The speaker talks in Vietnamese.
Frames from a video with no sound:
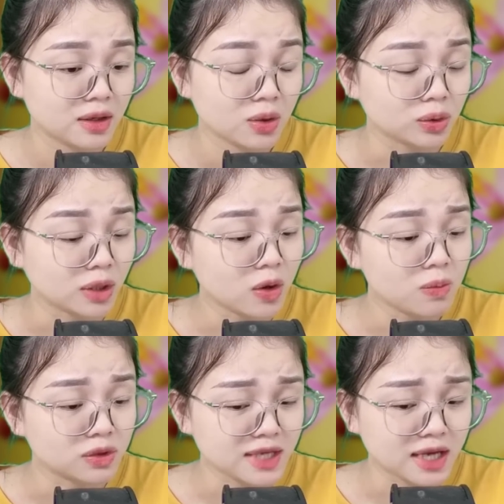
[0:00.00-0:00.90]
Cô ta có
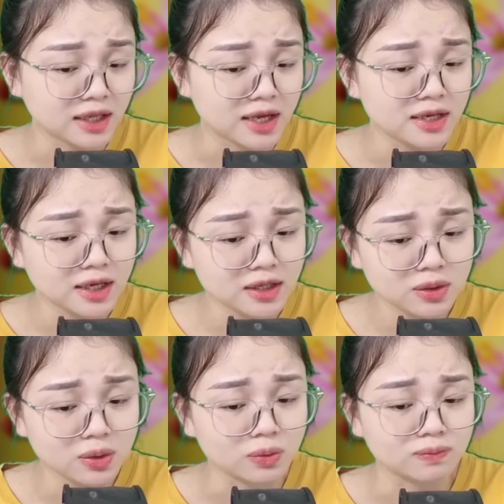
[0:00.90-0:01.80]
một gia thế kinh
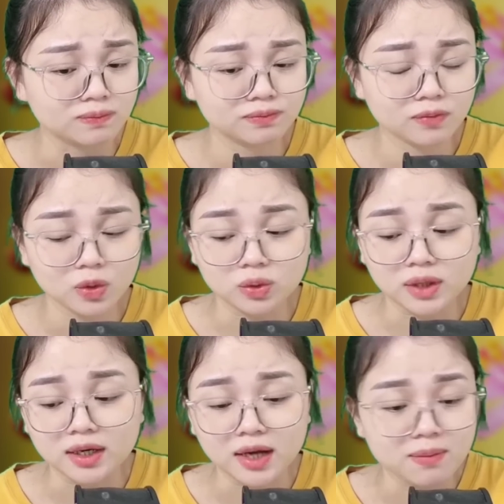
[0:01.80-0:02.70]
khủng. Cô
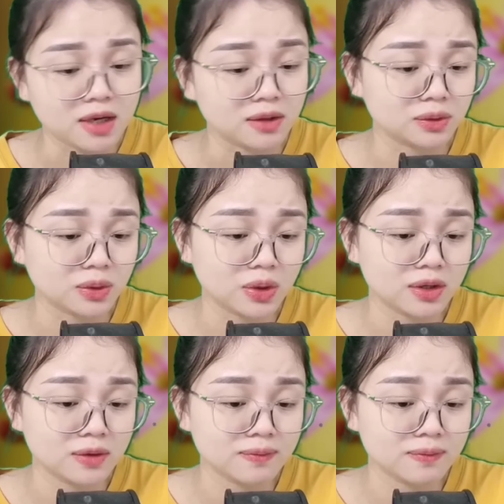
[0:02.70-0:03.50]
ta căm hận tôi.